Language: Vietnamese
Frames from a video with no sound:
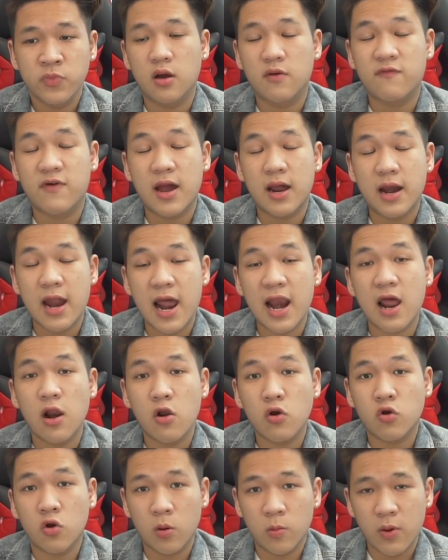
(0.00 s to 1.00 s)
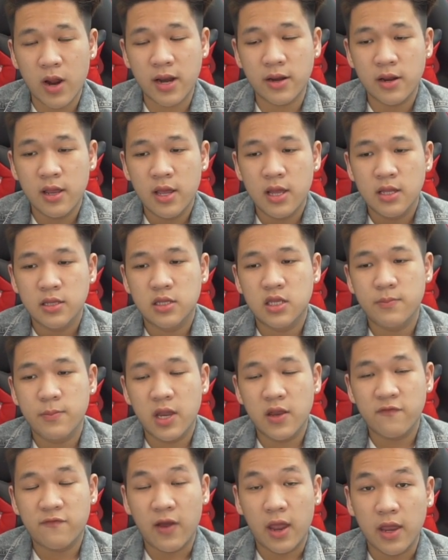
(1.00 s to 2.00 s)
uh, và đã là local brand thì
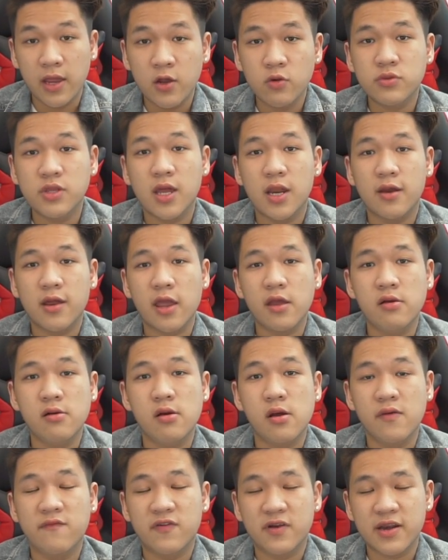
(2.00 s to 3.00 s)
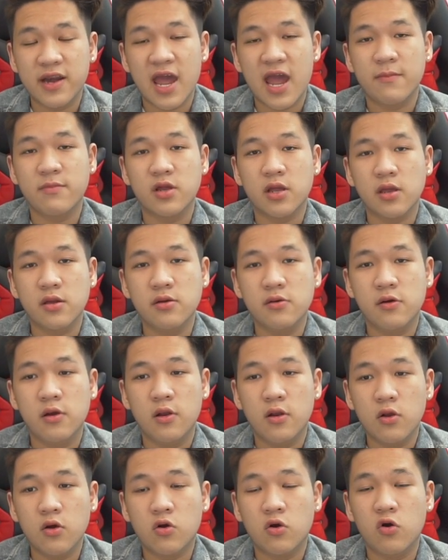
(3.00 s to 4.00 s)
mình phải ưu tiên những người Việt Nam những cái
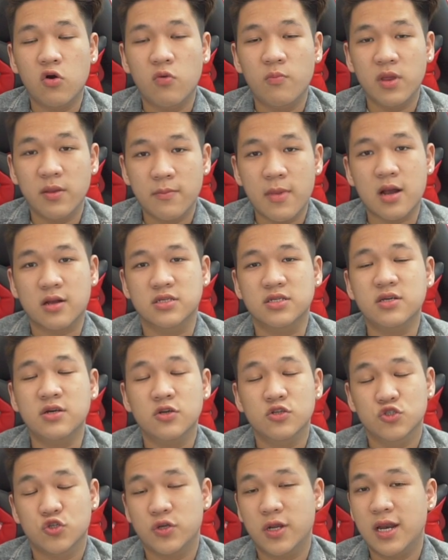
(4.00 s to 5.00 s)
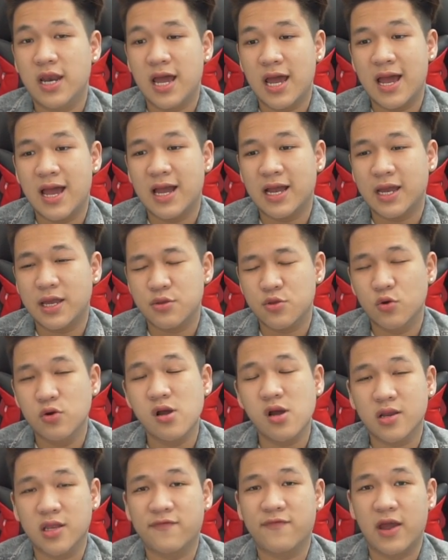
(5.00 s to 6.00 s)
người local mình mặc chứ cho nên là cái số
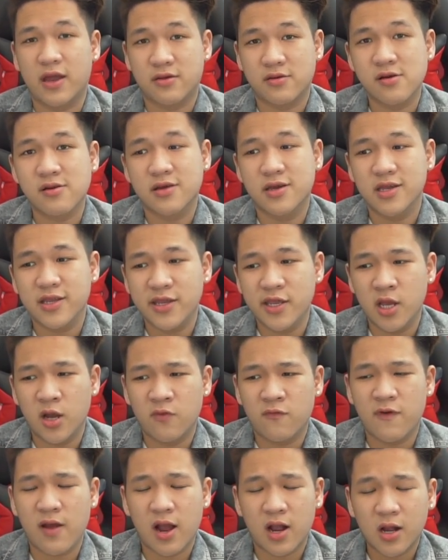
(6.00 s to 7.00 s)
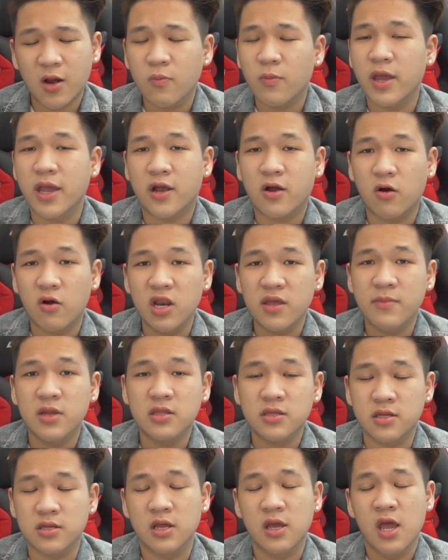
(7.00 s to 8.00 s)
lượng thì phải cực kỳ nhiều và không hề có
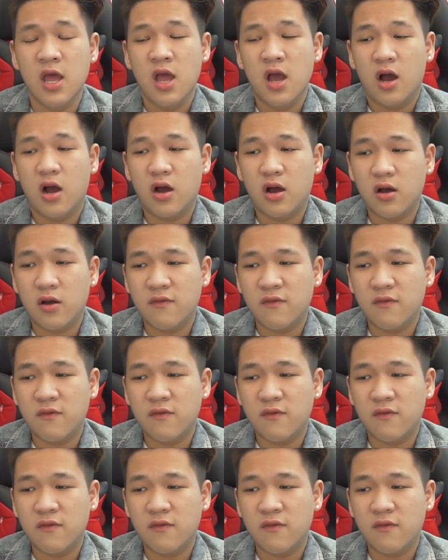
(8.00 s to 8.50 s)
limited uh,